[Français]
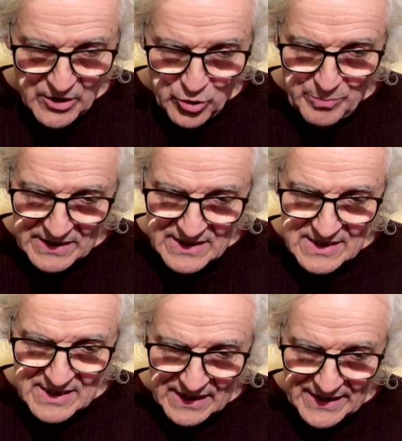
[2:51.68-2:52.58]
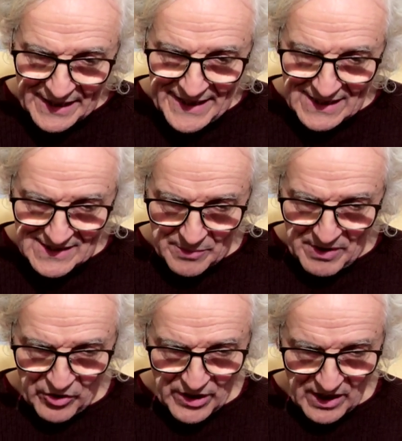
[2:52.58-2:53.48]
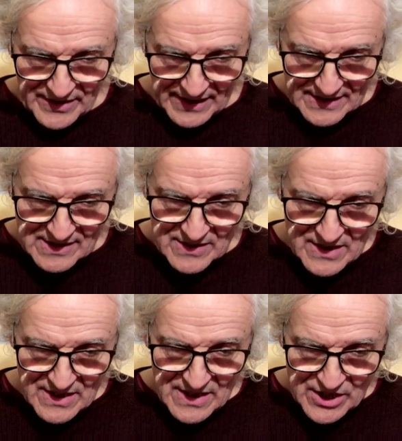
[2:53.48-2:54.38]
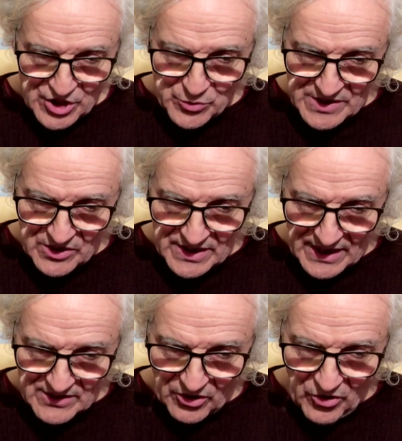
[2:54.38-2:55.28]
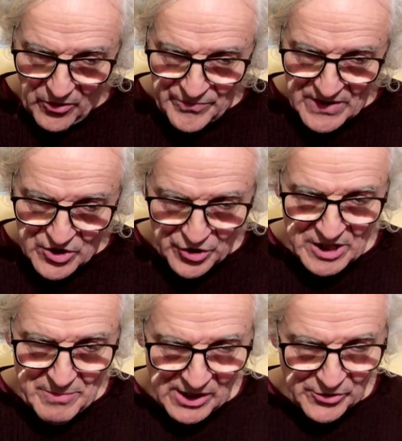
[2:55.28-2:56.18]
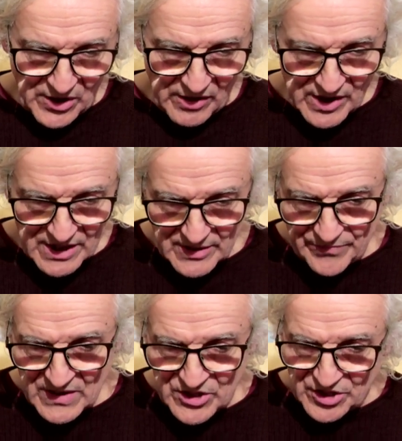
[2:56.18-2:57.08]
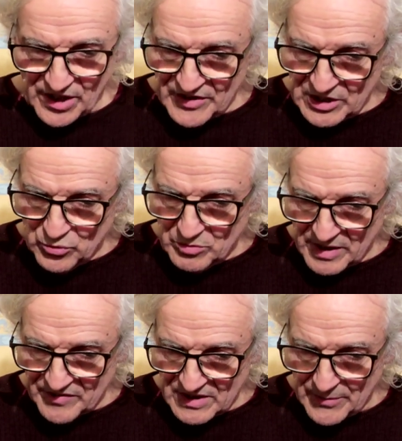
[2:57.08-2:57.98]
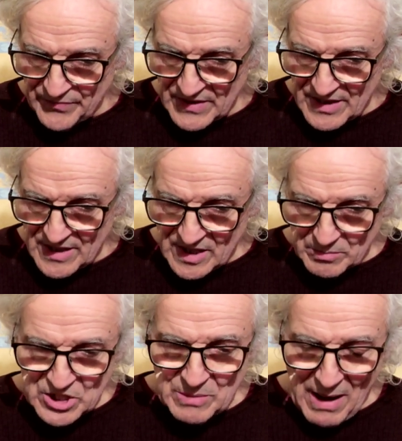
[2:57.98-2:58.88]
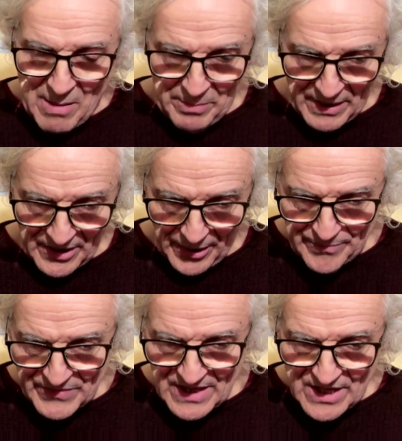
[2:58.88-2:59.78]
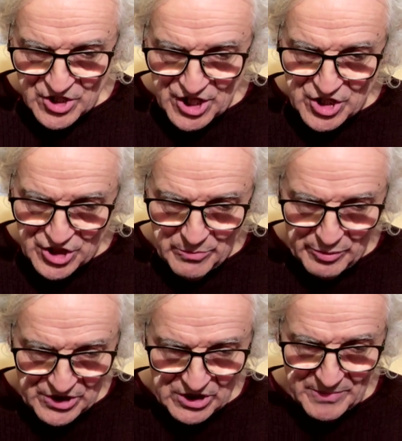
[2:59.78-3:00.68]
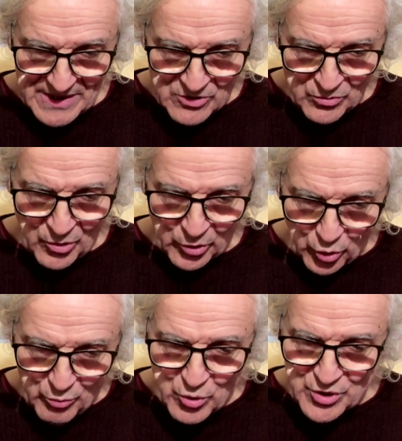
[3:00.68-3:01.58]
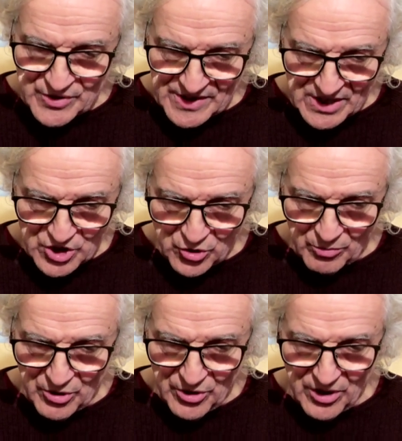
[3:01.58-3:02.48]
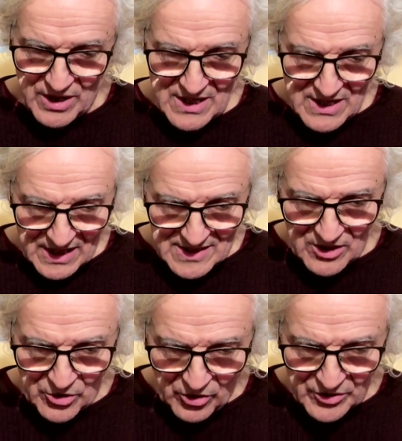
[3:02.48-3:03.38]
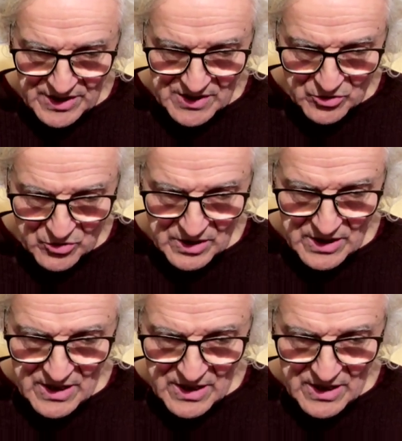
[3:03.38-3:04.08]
Le pâté, c'est la dernière étape avant la retraite. J'ai 64 ans, j'en ai marre de travailler. J'ai travaillé toute ma vie. Mais j'ai pas à me plaindre. J'ai acheté une petite maison entre Beaugency et Chambord, à Saint-Laurent-des-Eaux,